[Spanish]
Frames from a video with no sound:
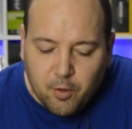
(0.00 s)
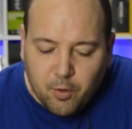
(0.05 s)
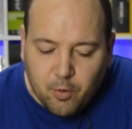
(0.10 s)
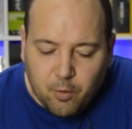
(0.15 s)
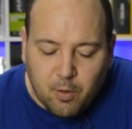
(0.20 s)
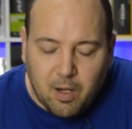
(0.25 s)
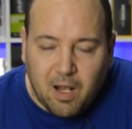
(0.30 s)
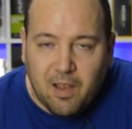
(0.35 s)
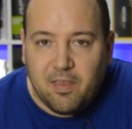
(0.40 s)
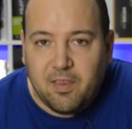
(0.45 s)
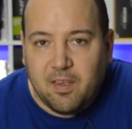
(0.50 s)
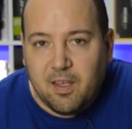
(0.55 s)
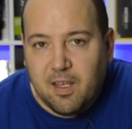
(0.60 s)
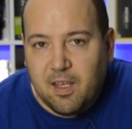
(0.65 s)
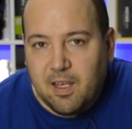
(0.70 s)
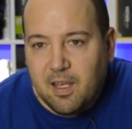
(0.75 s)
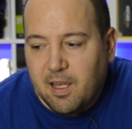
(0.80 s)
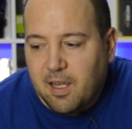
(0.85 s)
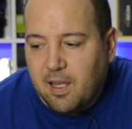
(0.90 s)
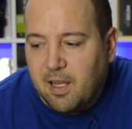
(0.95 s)

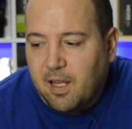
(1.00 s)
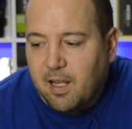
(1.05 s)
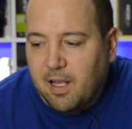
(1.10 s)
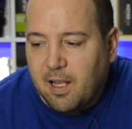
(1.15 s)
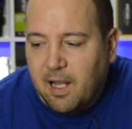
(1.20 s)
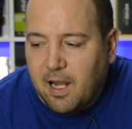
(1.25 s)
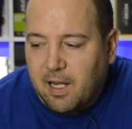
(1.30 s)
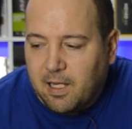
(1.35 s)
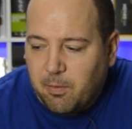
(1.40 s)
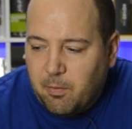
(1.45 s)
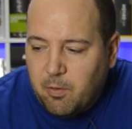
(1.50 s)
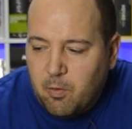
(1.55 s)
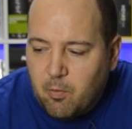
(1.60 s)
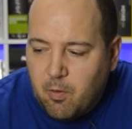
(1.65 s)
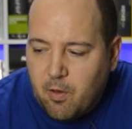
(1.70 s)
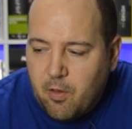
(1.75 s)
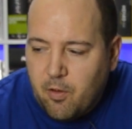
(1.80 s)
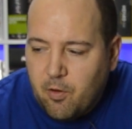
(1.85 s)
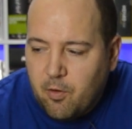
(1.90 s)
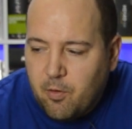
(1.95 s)
Durante la review
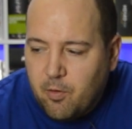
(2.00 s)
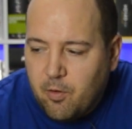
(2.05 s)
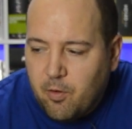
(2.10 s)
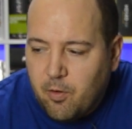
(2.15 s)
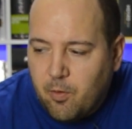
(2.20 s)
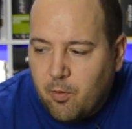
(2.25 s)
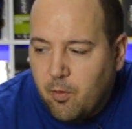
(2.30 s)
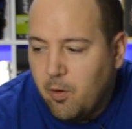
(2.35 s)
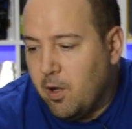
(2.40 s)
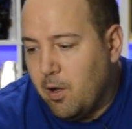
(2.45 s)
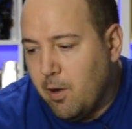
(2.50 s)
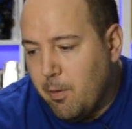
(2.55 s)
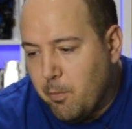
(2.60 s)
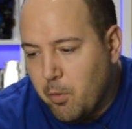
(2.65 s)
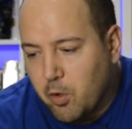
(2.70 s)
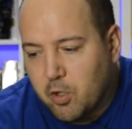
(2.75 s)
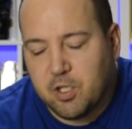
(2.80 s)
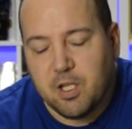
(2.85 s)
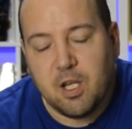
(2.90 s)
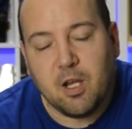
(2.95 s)
cuando, o el
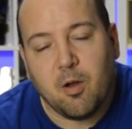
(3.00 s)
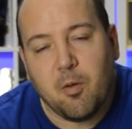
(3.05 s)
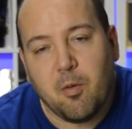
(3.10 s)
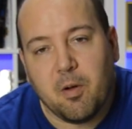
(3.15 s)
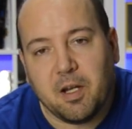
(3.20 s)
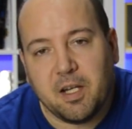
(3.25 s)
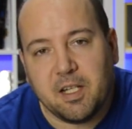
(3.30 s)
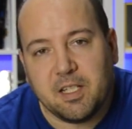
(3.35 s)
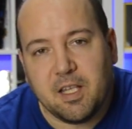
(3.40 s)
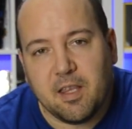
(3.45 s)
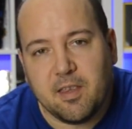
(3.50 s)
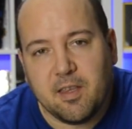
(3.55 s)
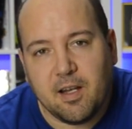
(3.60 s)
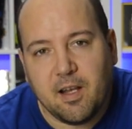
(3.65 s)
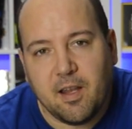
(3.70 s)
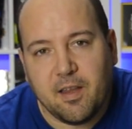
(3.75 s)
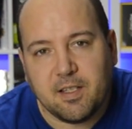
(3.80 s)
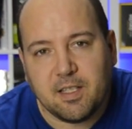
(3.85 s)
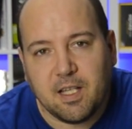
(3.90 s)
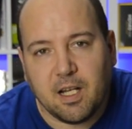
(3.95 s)
unboxing, como queréis
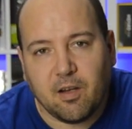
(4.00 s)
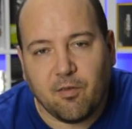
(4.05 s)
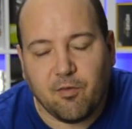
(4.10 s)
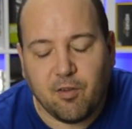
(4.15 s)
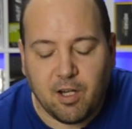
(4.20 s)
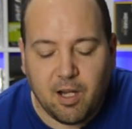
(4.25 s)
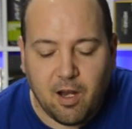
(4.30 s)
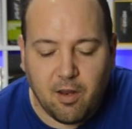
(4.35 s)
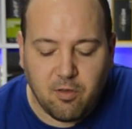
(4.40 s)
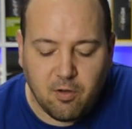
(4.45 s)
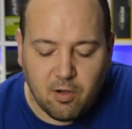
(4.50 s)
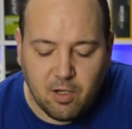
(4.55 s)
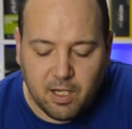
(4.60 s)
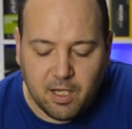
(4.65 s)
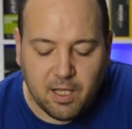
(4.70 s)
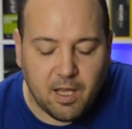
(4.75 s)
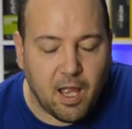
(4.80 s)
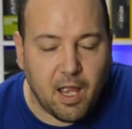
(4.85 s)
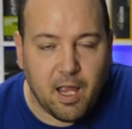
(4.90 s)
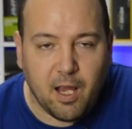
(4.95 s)
decirle, de esta refrigeración
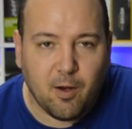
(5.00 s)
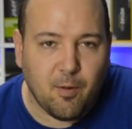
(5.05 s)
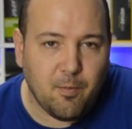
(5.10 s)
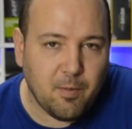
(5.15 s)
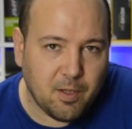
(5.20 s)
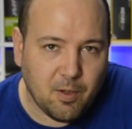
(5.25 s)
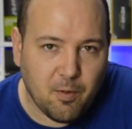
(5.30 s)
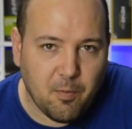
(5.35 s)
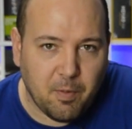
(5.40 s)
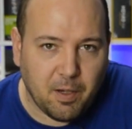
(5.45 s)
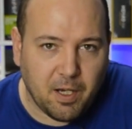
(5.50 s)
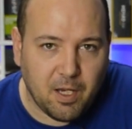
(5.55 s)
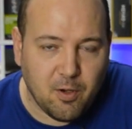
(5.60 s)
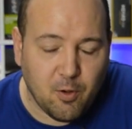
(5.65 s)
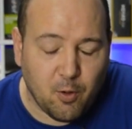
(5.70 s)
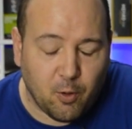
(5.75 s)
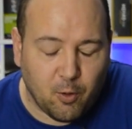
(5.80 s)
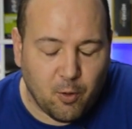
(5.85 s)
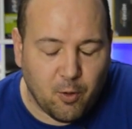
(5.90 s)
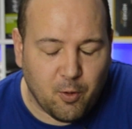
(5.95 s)
líquida he cometido un
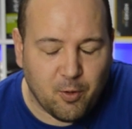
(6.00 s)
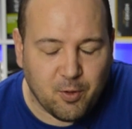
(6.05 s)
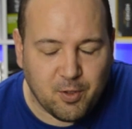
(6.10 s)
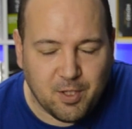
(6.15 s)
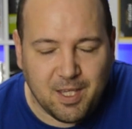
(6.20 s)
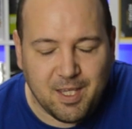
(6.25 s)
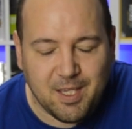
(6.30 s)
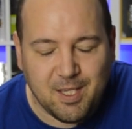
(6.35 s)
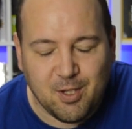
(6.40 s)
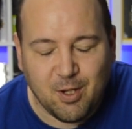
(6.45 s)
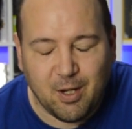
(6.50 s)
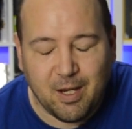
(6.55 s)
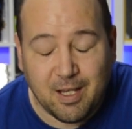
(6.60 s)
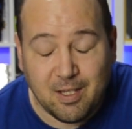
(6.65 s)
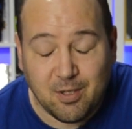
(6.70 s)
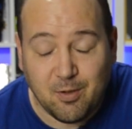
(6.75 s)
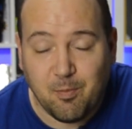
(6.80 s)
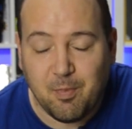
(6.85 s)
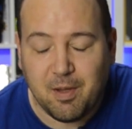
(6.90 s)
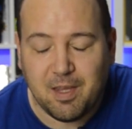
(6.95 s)
pequeño error. Os he dicho
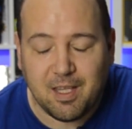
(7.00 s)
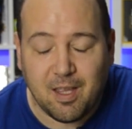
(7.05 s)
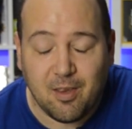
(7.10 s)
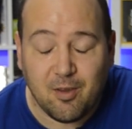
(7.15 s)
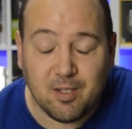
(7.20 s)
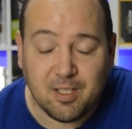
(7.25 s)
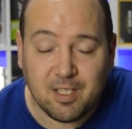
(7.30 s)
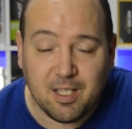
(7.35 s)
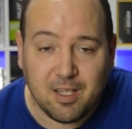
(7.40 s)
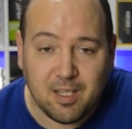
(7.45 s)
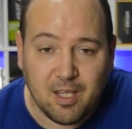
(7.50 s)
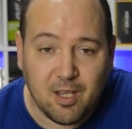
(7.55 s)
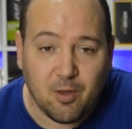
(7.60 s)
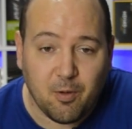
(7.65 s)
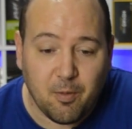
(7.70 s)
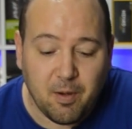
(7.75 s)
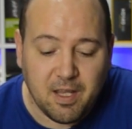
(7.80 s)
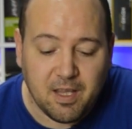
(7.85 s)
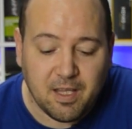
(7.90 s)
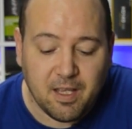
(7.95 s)
que son ventiladores de
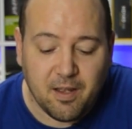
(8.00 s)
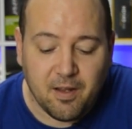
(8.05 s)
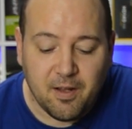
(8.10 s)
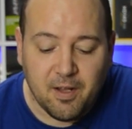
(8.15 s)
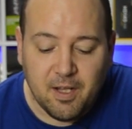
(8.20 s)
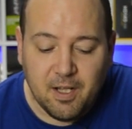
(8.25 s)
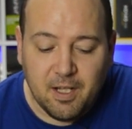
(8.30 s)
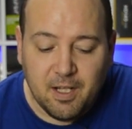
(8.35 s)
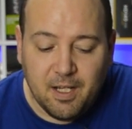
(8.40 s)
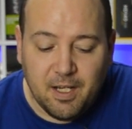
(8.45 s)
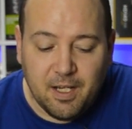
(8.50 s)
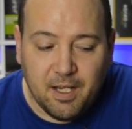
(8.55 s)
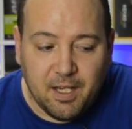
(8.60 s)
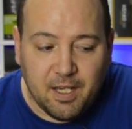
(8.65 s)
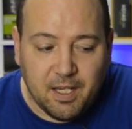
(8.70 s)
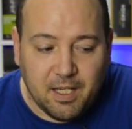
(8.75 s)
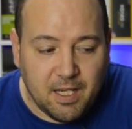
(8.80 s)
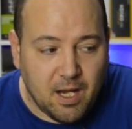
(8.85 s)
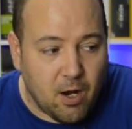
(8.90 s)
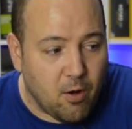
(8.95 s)
120.
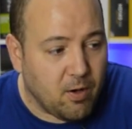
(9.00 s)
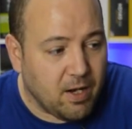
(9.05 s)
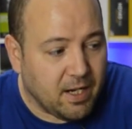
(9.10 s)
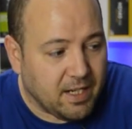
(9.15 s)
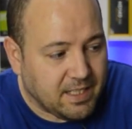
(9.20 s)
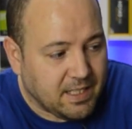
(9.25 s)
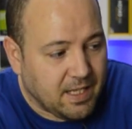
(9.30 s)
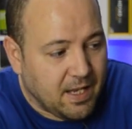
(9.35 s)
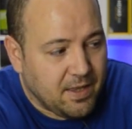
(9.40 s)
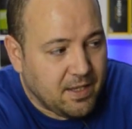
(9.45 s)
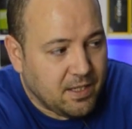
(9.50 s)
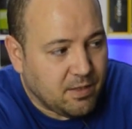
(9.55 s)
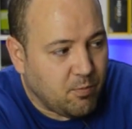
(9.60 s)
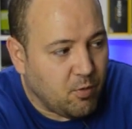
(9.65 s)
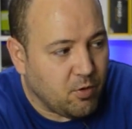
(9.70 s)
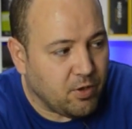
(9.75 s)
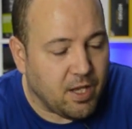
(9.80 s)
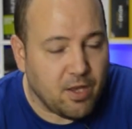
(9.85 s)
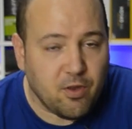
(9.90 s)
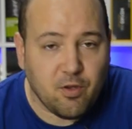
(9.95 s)
Y ahora que estaba
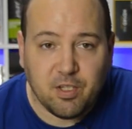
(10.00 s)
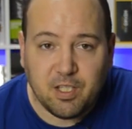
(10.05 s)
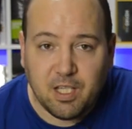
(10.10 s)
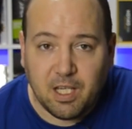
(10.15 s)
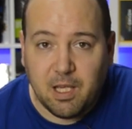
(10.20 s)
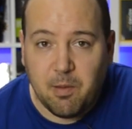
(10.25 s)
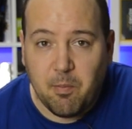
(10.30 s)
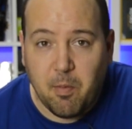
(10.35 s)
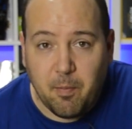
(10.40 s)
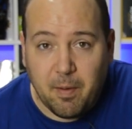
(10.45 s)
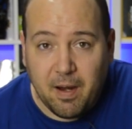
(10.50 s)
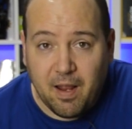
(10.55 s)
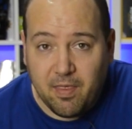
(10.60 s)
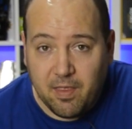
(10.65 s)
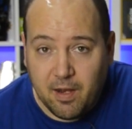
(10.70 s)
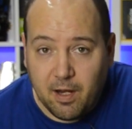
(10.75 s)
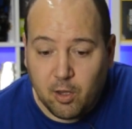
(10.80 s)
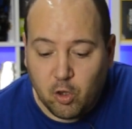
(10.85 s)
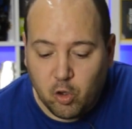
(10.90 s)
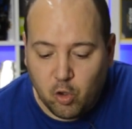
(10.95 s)
desmontando este equipo para hacer